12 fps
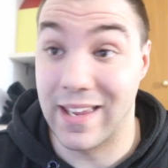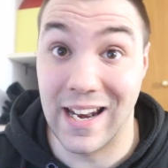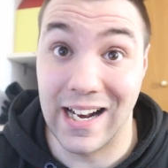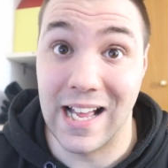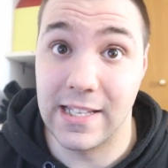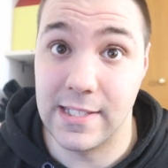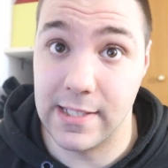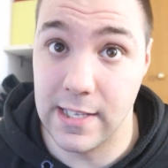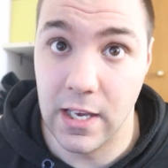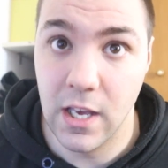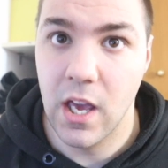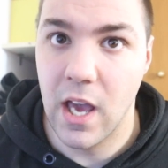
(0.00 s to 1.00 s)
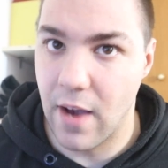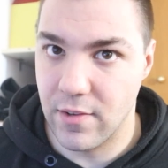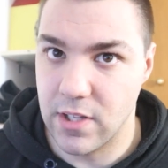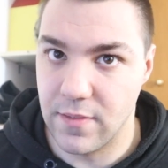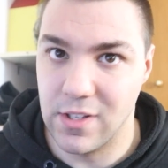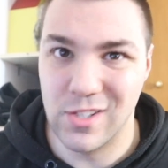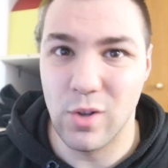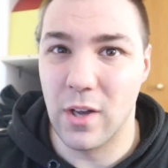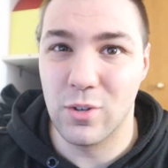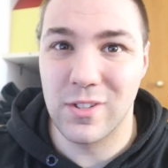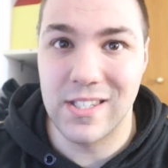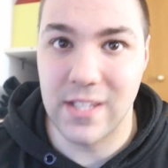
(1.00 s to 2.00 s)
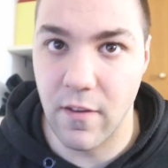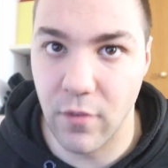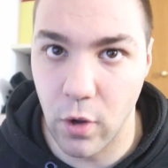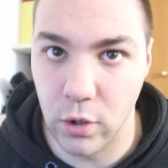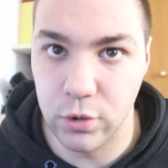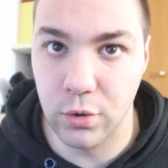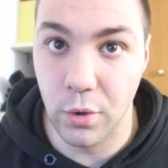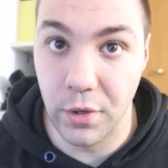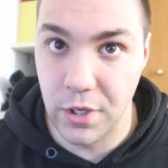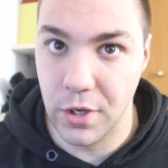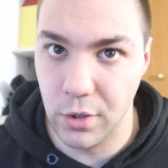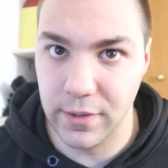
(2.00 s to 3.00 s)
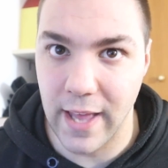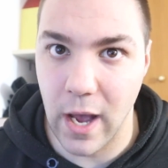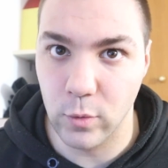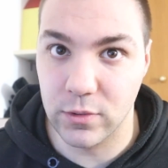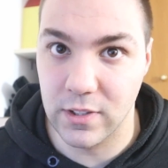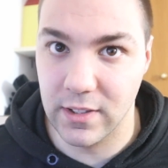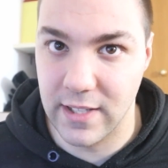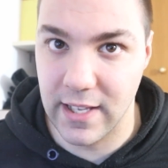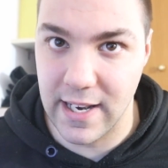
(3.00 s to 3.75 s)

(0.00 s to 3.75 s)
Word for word: Perché ragazzi avete visto hanno stravolto il loadout